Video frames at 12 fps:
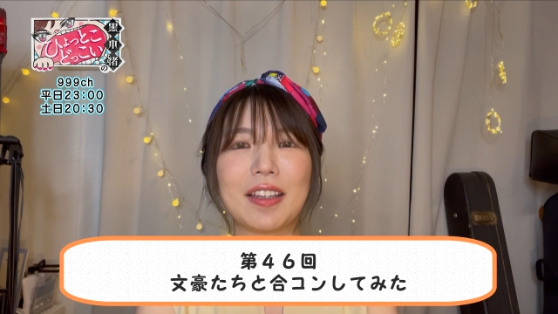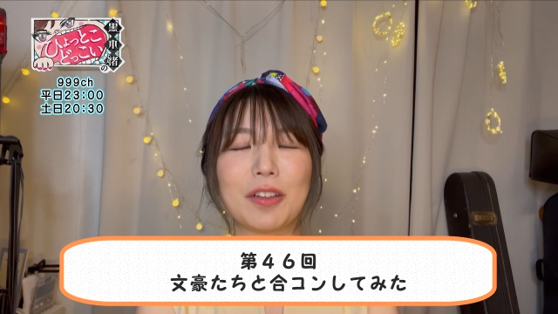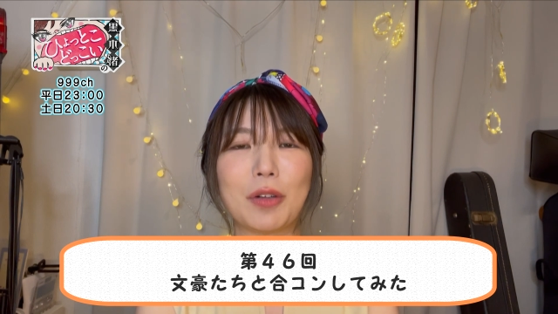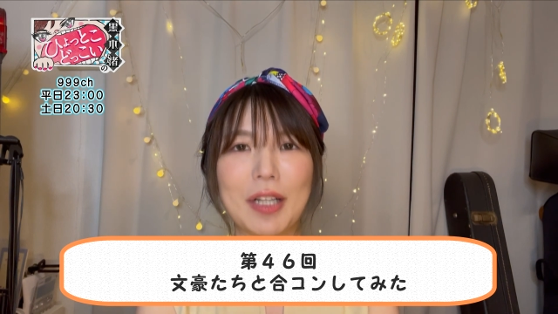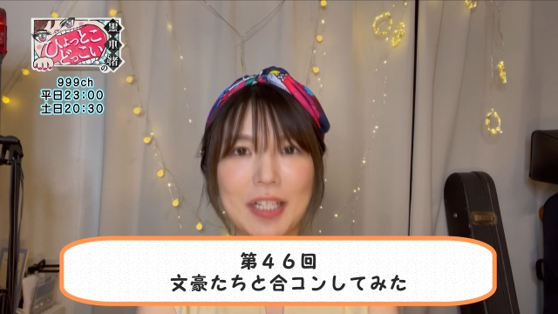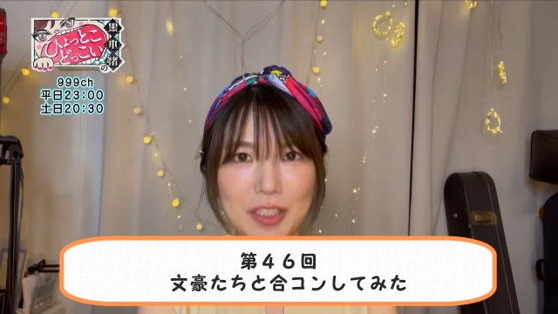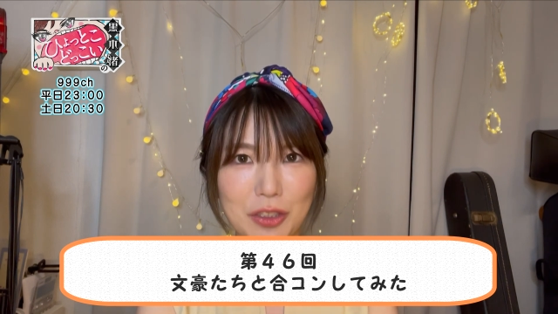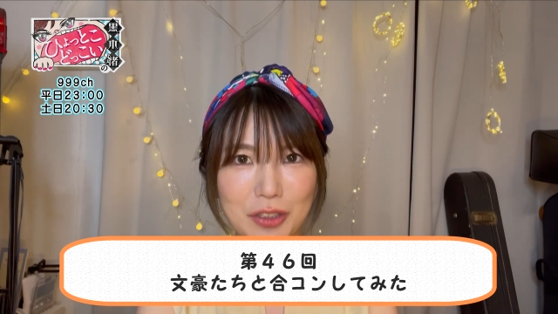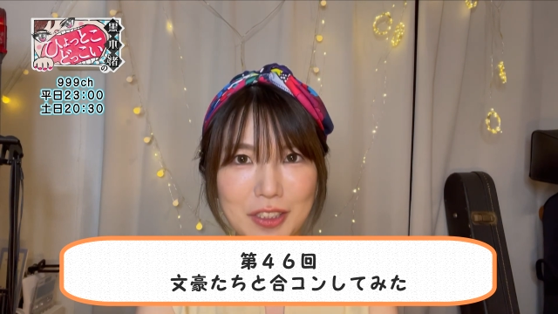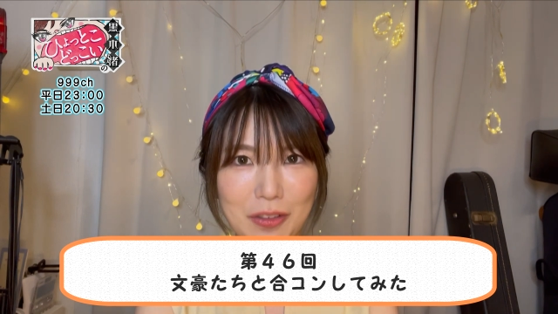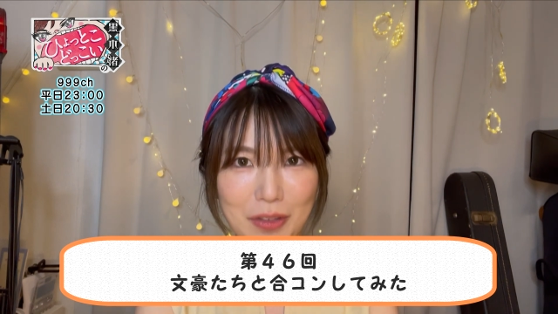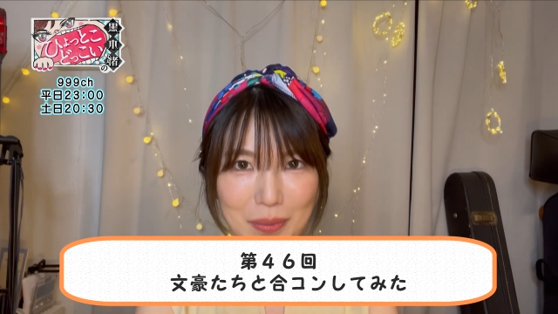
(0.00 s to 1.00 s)
お話
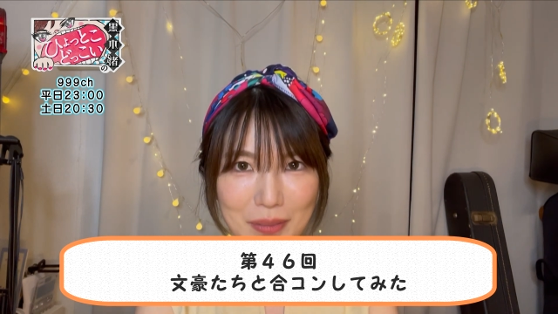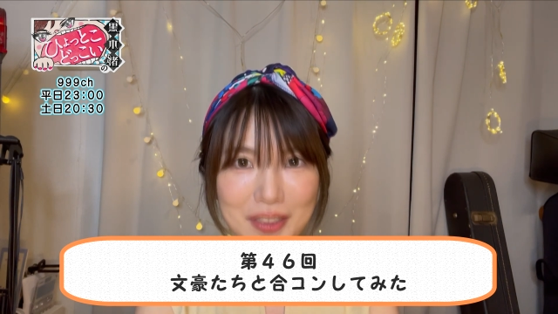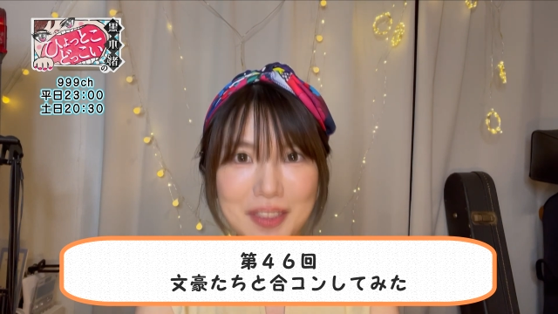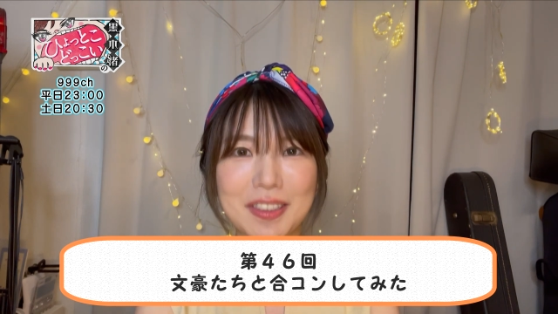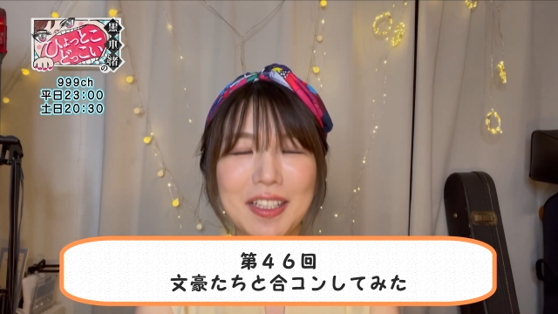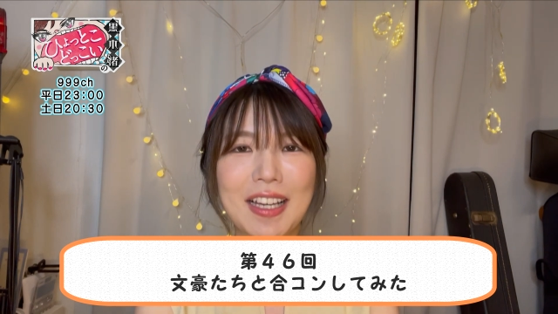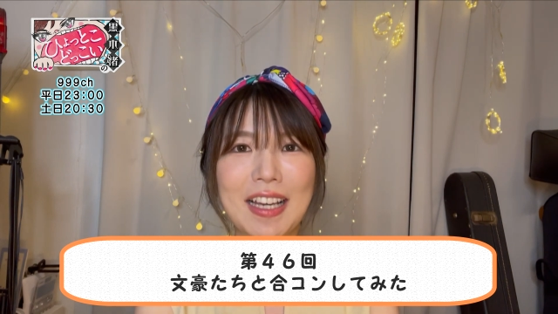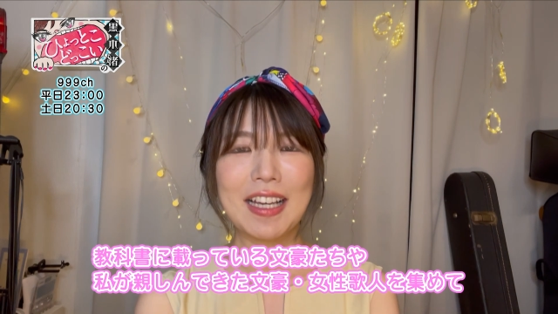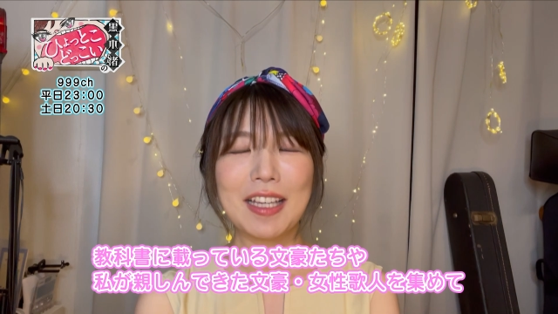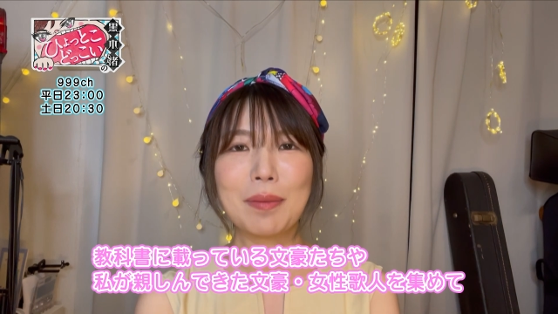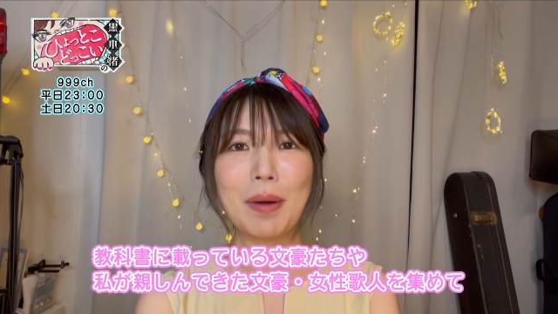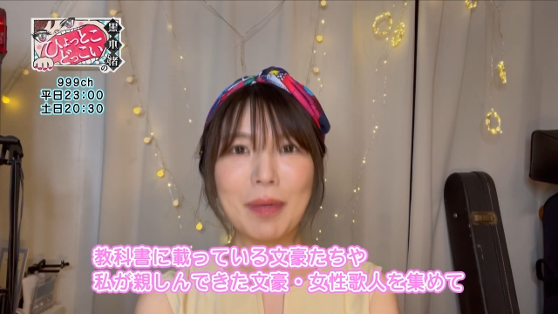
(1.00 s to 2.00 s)
をしております
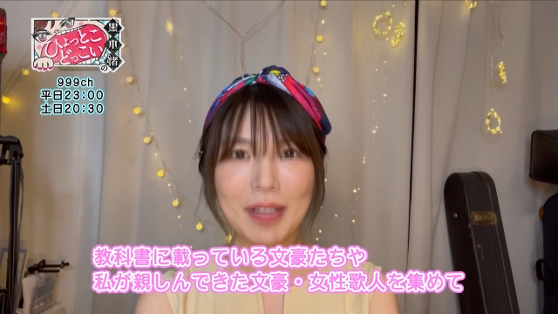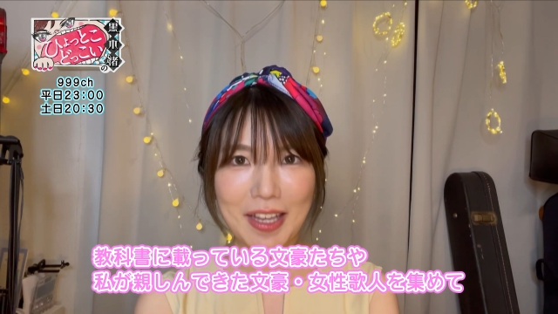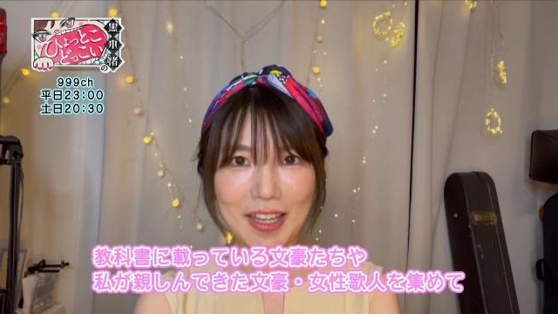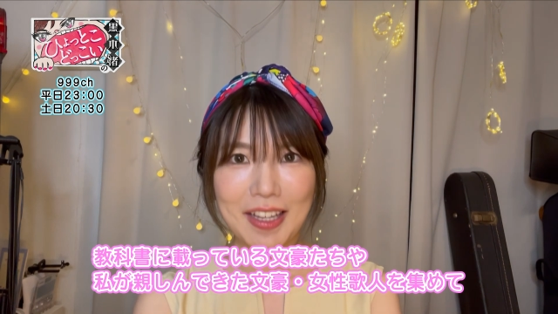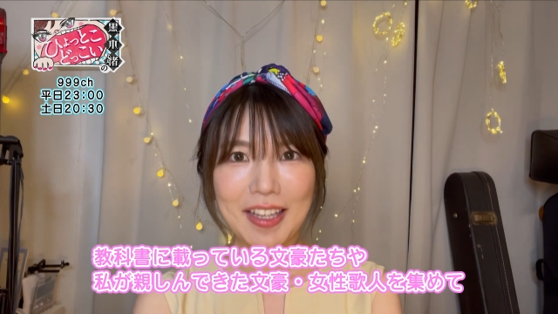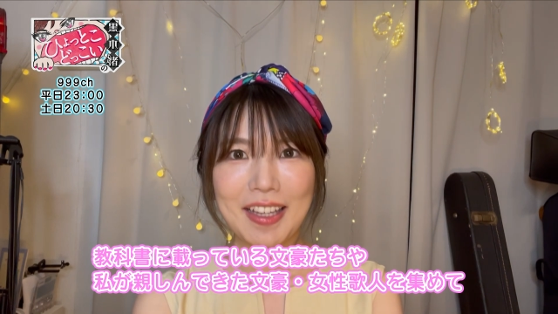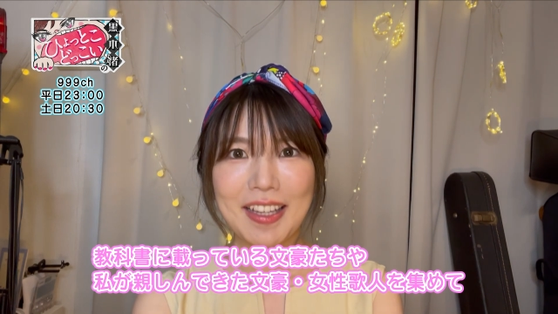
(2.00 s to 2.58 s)
今まで、